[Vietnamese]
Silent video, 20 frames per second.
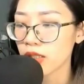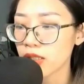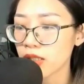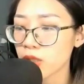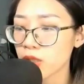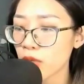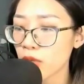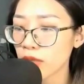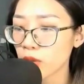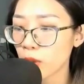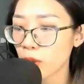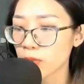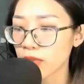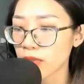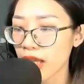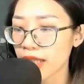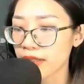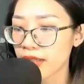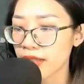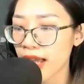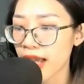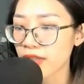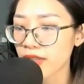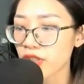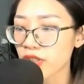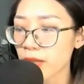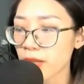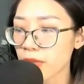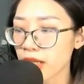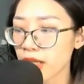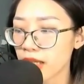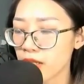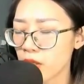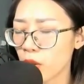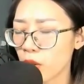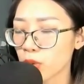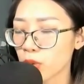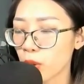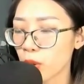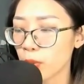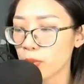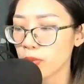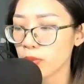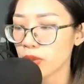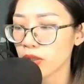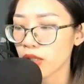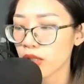xuyên thủng thành hàng trăm nghìn lỗ thủng.